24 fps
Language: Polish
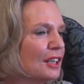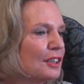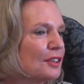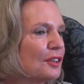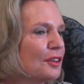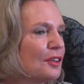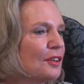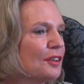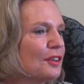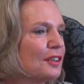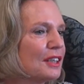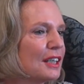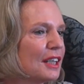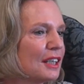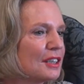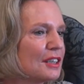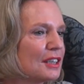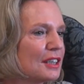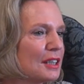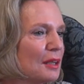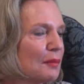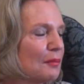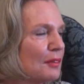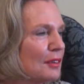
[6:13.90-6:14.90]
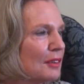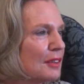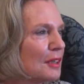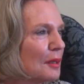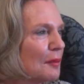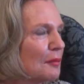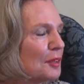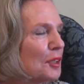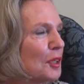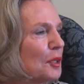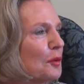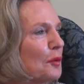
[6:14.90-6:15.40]
to jak się
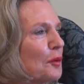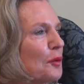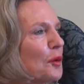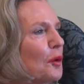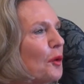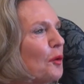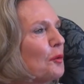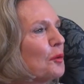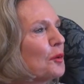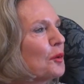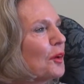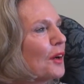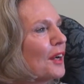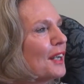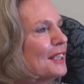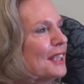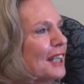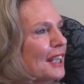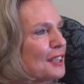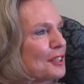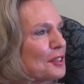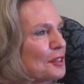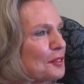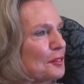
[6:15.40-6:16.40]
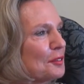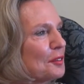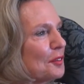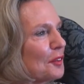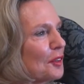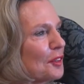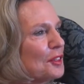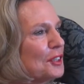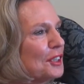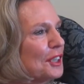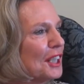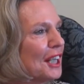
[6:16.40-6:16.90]
zamknęło kołko Andersów,
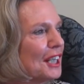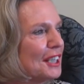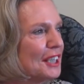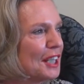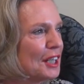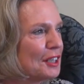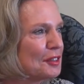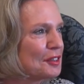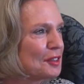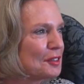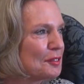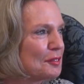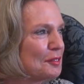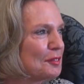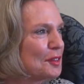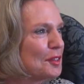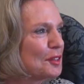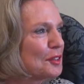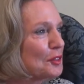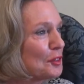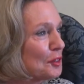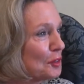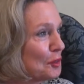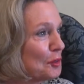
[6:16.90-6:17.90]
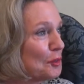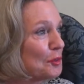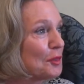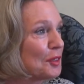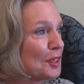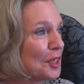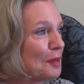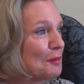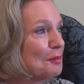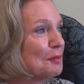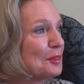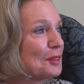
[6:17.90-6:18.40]
rodzina Andersów, że, że
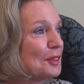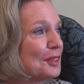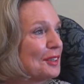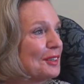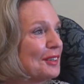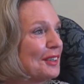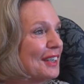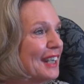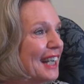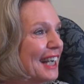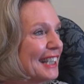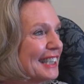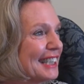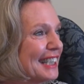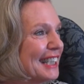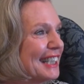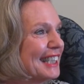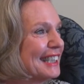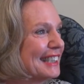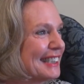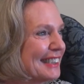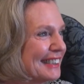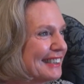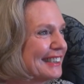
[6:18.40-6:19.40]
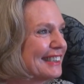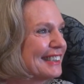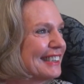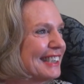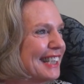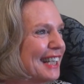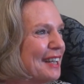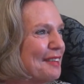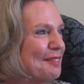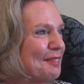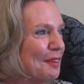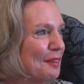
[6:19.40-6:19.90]
córka po tylu latach
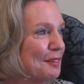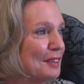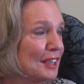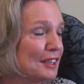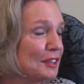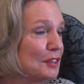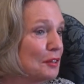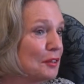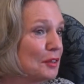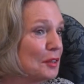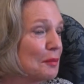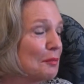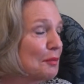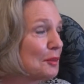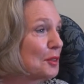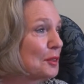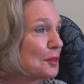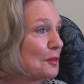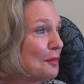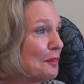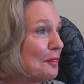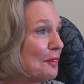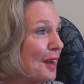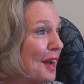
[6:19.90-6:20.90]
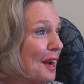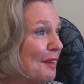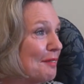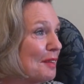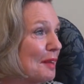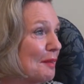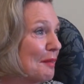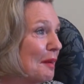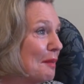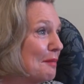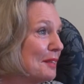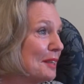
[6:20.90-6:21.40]
staje w Ja tego nie potrzebowałam,
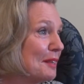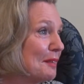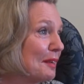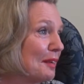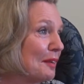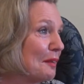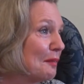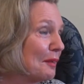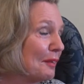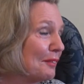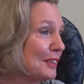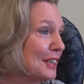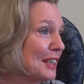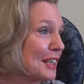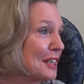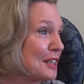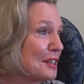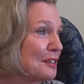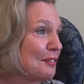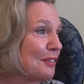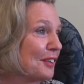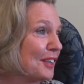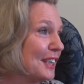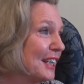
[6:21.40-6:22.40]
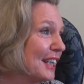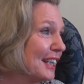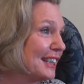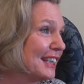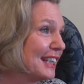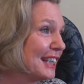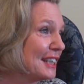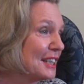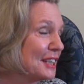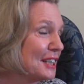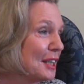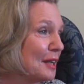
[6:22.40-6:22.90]
ja mam jej obywatelstwo i
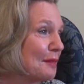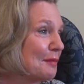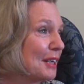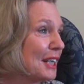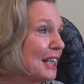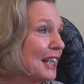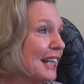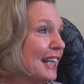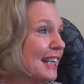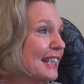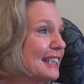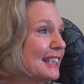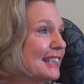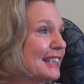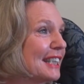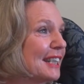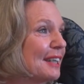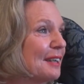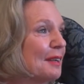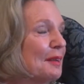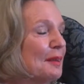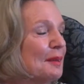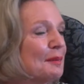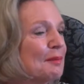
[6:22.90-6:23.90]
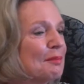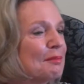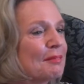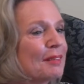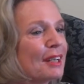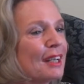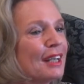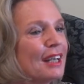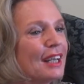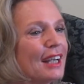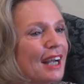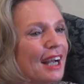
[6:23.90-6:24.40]
angielskie, i amerykańskie.
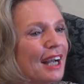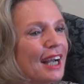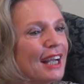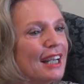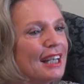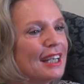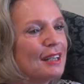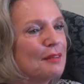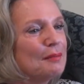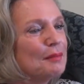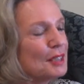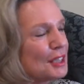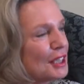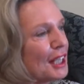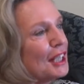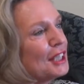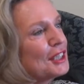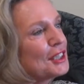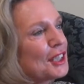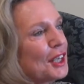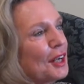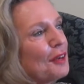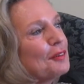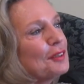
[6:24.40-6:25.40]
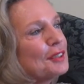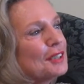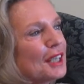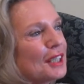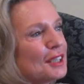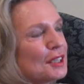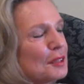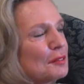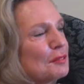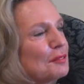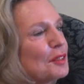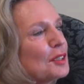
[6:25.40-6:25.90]
Ale mnie zależało
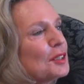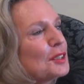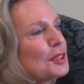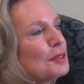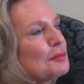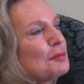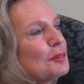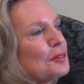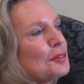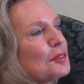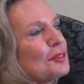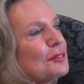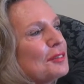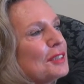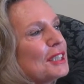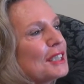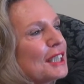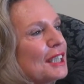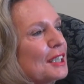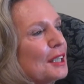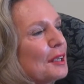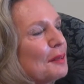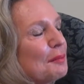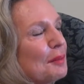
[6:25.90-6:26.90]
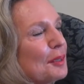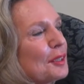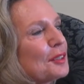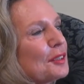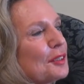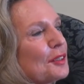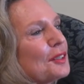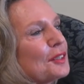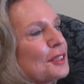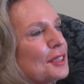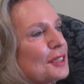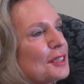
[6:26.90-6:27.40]
na tym właśnie punktu widzenia
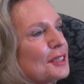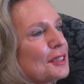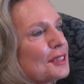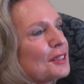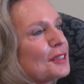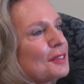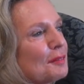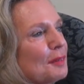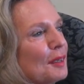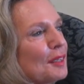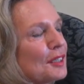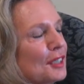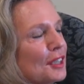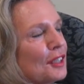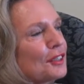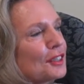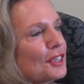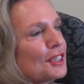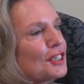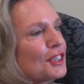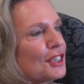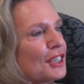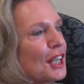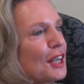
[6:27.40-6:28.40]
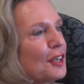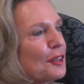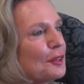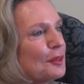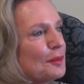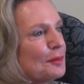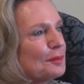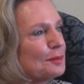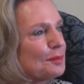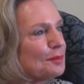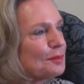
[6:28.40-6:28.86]
patriotycznego.